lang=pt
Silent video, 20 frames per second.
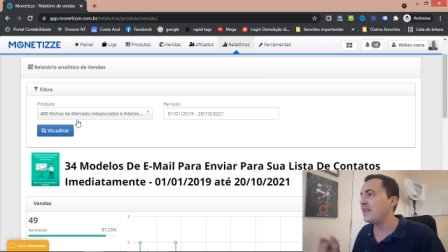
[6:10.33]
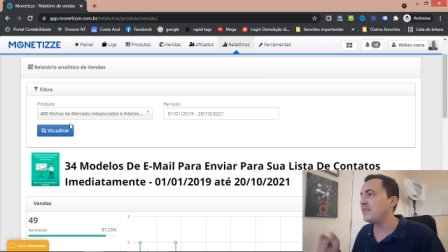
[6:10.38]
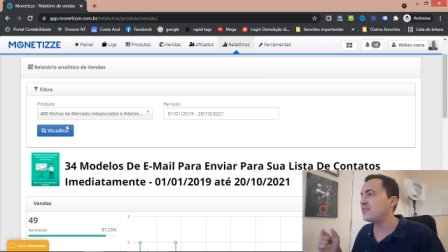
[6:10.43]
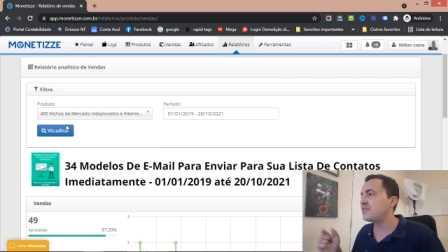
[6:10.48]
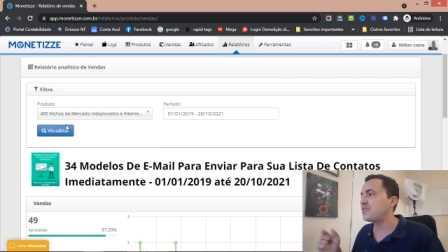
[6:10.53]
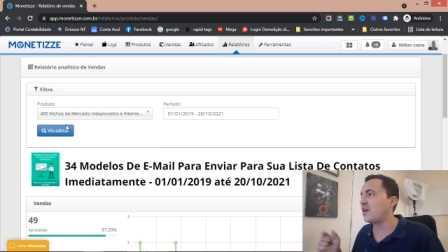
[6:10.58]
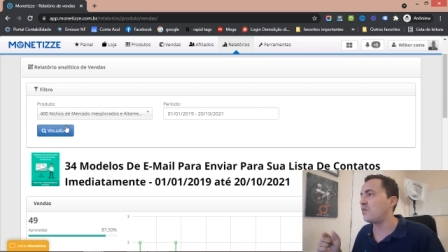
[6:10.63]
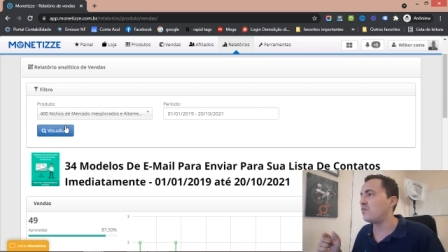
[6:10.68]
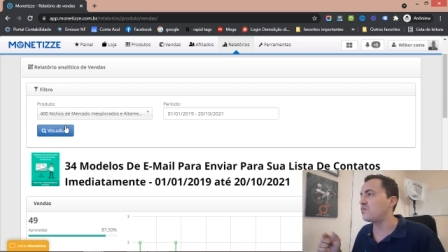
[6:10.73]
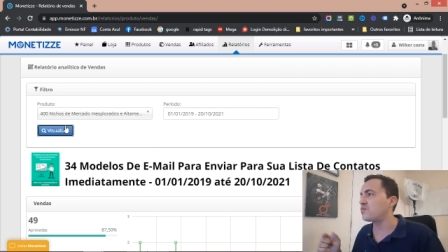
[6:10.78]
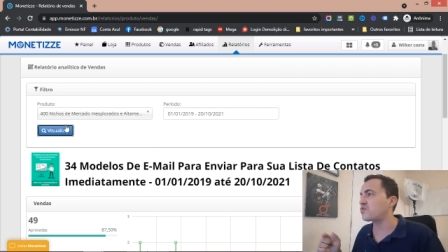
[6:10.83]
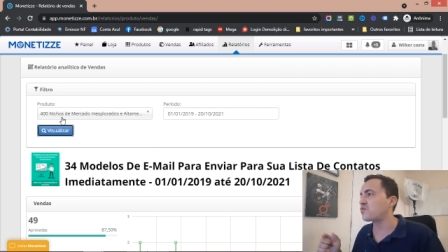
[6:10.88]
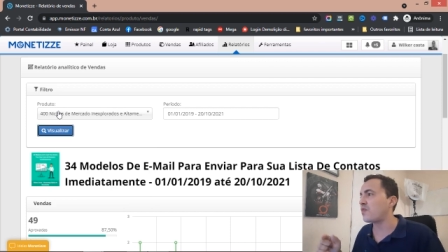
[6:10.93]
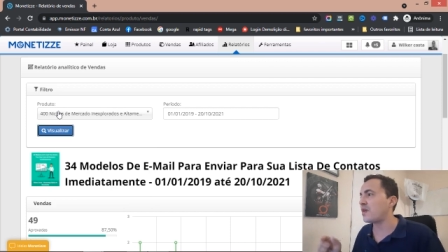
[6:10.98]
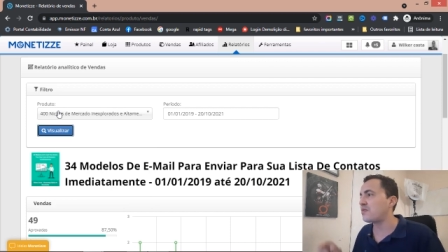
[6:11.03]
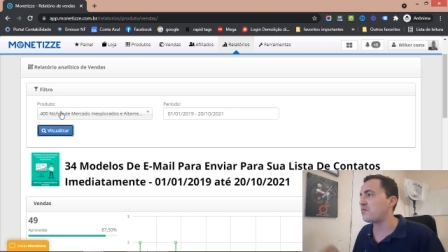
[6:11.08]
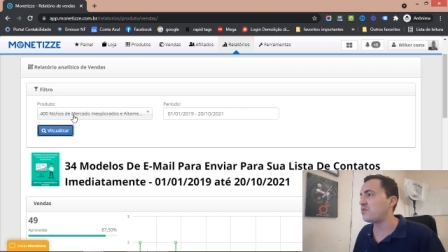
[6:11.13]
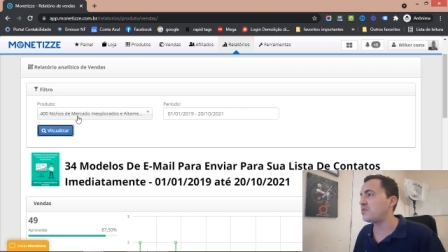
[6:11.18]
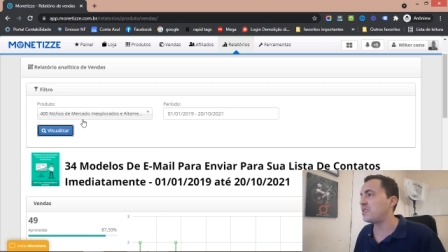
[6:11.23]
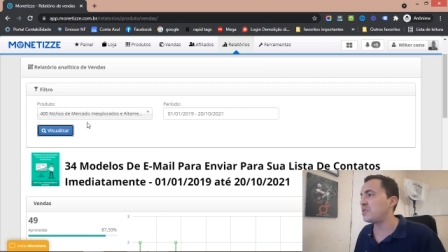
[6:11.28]
são os
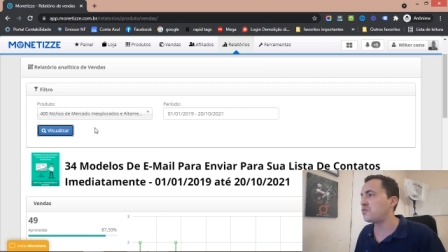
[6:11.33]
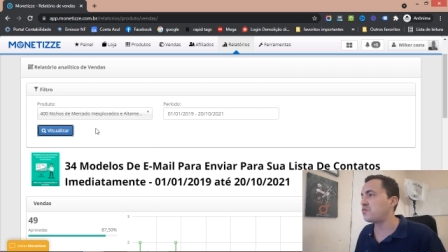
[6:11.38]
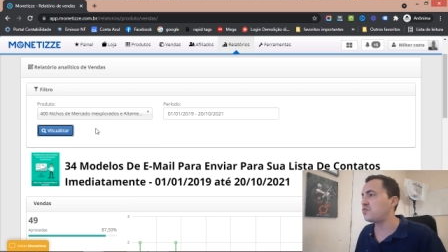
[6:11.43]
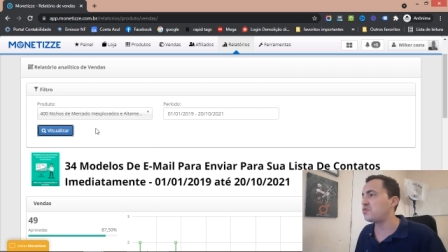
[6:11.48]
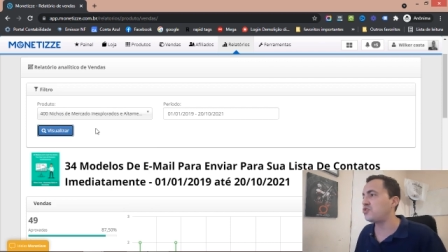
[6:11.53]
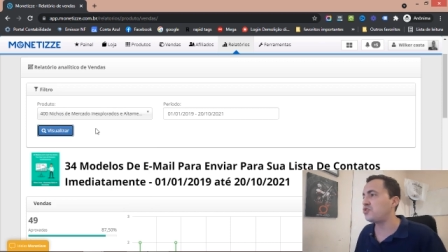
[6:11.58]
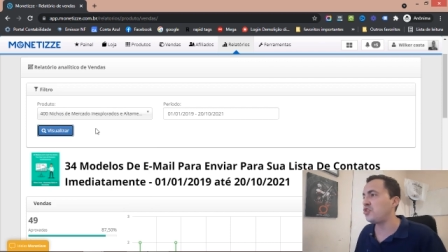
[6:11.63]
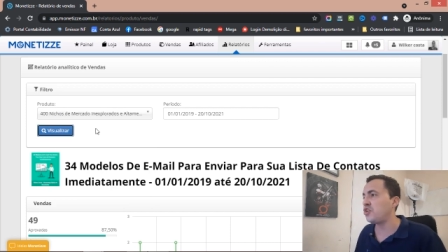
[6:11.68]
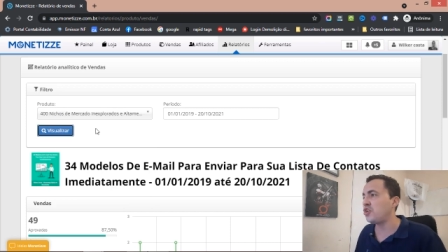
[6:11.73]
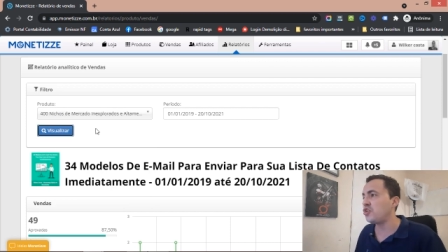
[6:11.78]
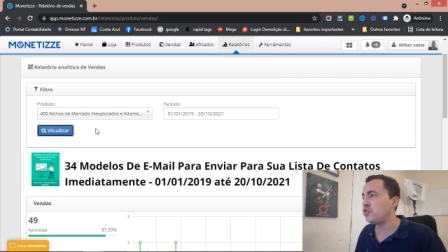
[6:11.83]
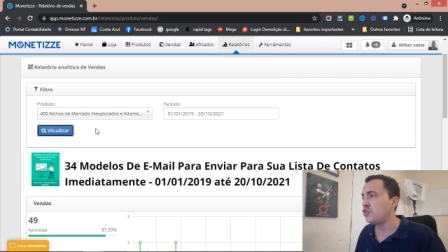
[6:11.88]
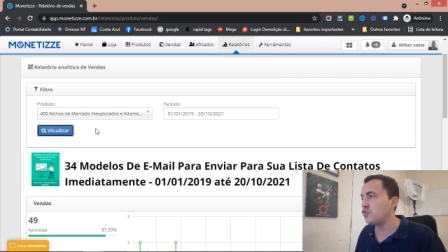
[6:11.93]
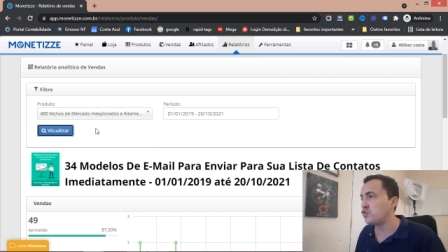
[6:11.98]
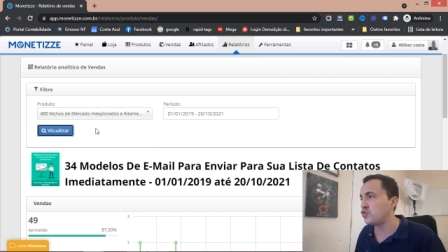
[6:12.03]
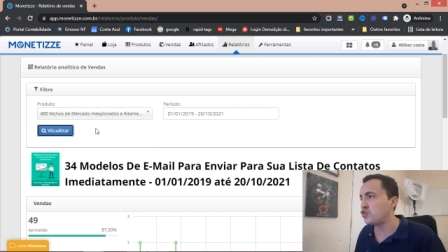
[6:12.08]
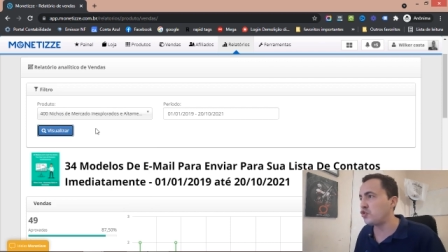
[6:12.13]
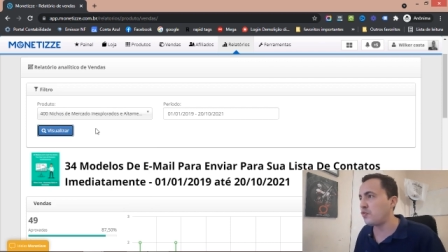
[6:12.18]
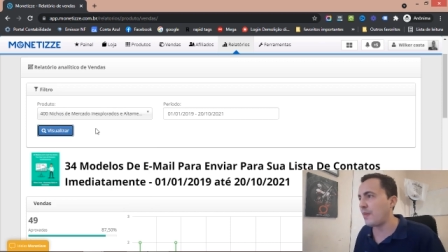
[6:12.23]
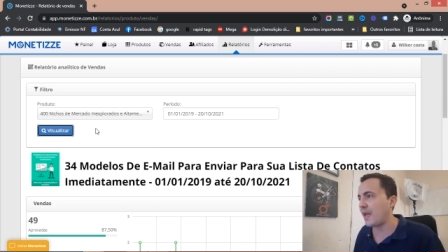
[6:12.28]
400
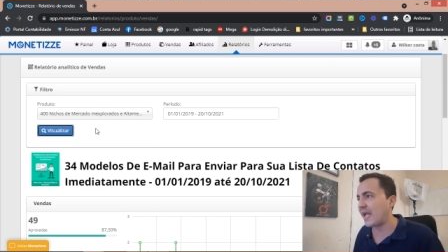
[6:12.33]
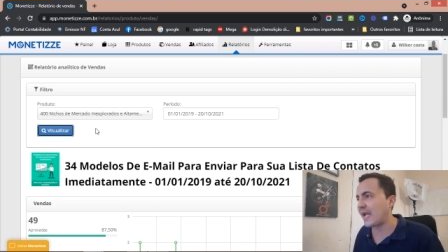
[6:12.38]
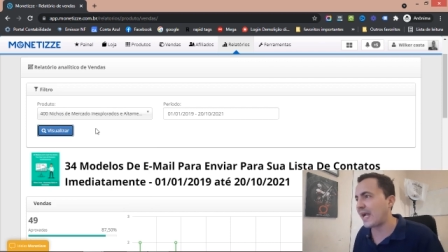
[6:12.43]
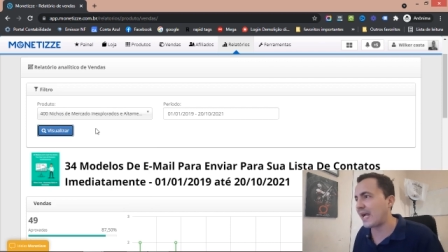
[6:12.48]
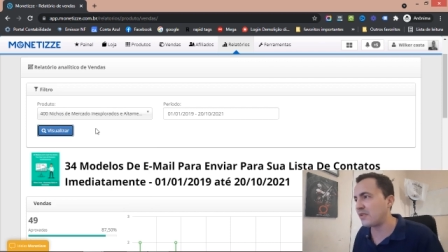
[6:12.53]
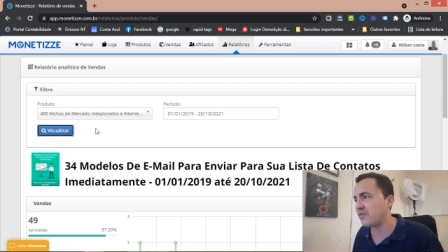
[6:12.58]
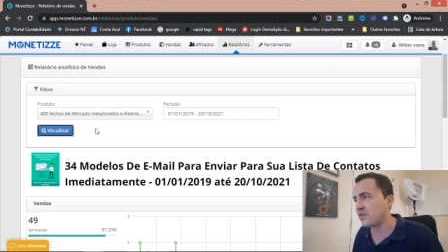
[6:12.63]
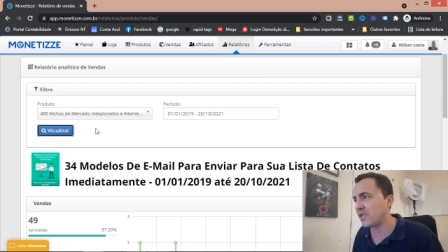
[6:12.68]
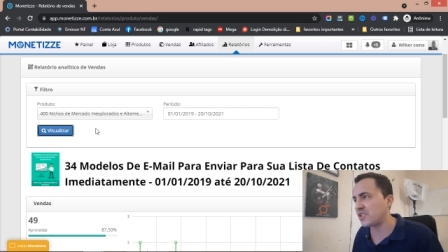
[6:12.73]
nichos de mercado